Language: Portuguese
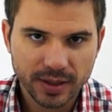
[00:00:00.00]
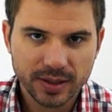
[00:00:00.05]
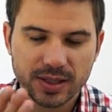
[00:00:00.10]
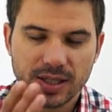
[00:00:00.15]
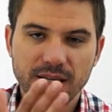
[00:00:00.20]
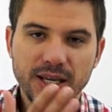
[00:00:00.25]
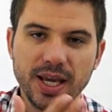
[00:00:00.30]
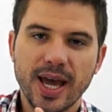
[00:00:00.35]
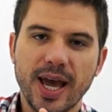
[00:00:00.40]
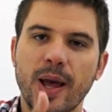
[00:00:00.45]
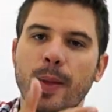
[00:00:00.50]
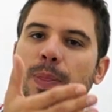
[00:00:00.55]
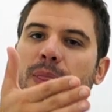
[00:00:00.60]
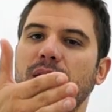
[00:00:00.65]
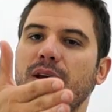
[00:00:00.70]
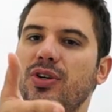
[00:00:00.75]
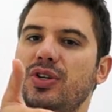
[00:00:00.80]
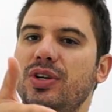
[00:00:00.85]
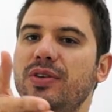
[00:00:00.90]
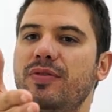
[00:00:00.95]
que é
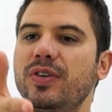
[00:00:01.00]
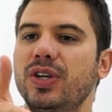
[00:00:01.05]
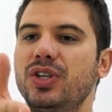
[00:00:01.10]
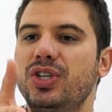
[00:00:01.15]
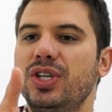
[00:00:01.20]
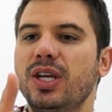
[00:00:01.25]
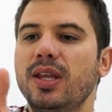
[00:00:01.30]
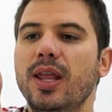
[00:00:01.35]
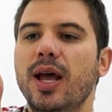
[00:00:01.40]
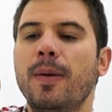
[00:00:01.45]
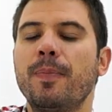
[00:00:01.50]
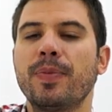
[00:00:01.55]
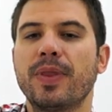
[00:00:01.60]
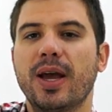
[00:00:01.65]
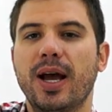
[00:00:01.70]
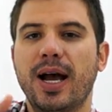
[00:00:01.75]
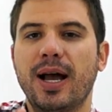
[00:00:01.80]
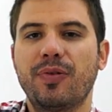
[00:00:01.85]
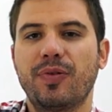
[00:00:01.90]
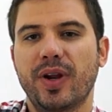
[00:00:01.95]
dividida
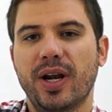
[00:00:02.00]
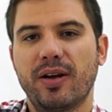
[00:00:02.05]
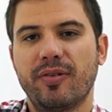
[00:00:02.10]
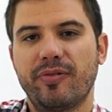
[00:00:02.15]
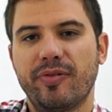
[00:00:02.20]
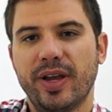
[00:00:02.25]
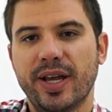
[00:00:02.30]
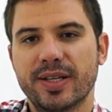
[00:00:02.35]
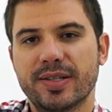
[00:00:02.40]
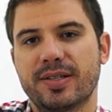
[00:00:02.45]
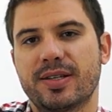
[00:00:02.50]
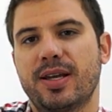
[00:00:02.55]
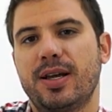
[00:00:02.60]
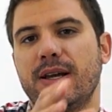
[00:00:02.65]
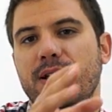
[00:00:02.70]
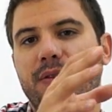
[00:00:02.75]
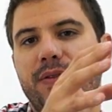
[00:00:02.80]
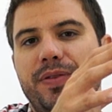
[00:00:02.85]
através